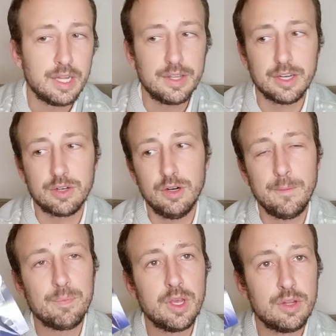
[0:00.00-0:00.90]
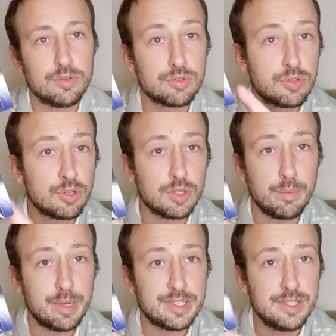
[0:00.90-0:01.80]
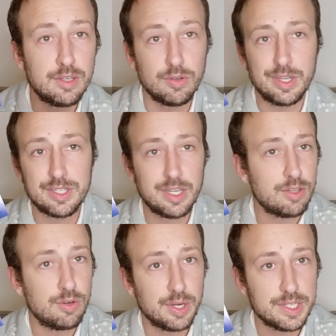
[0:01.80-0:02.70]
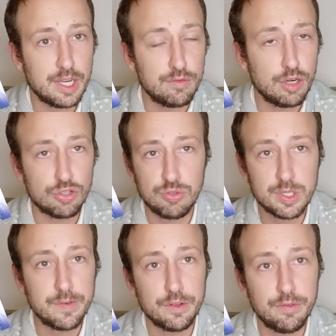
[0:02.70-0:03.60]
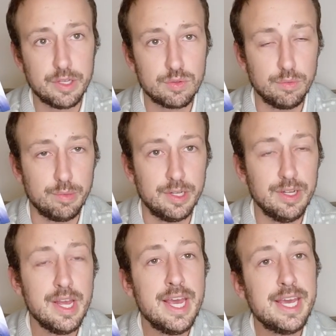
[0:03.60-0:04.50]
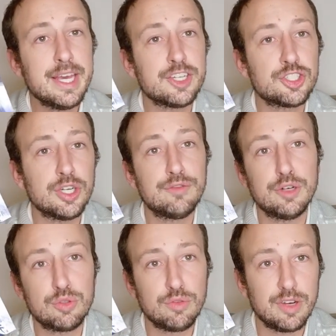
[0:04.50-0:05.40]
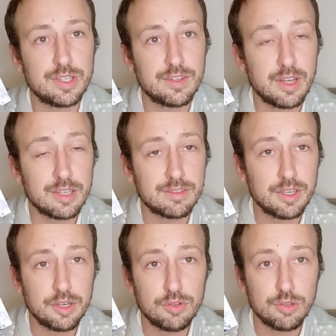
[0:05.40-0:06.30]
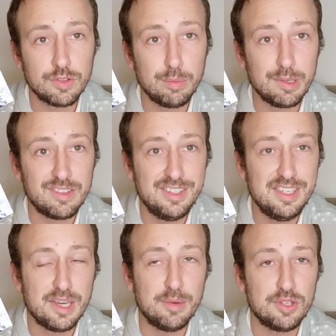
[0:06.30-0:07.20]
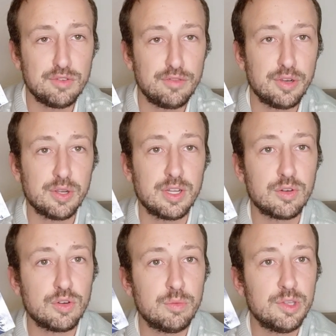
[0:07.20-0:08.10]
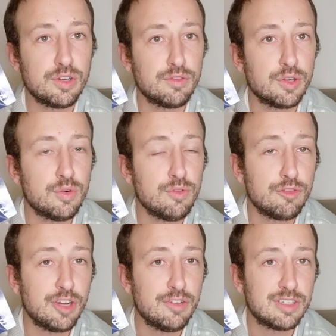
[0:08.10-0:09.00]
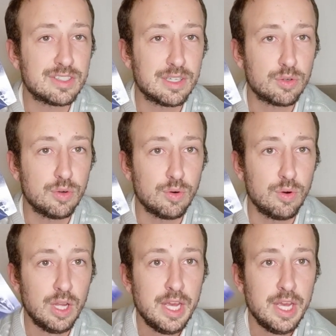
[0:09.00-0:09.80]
D'accord Donc ce sont des pastilles qu'on insère dans le réservoir juste avant de faire son plein. Et à chaque fois que tu vas insérer une de ces pastilles, eh ben, tu vas faire une économie d'environ 20-25 euros.